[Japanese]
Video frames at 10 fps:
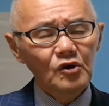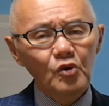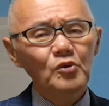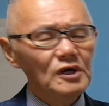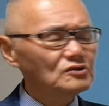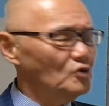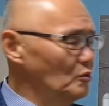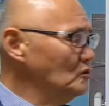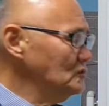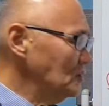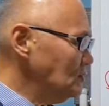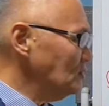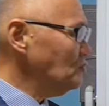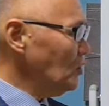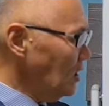思えると思うんです
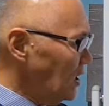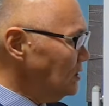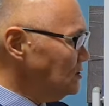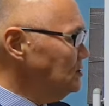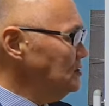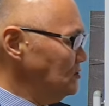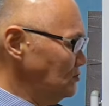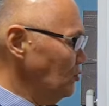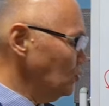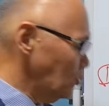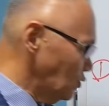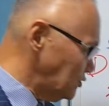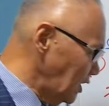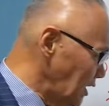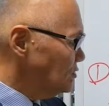が、それが真実相当
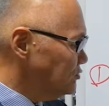性、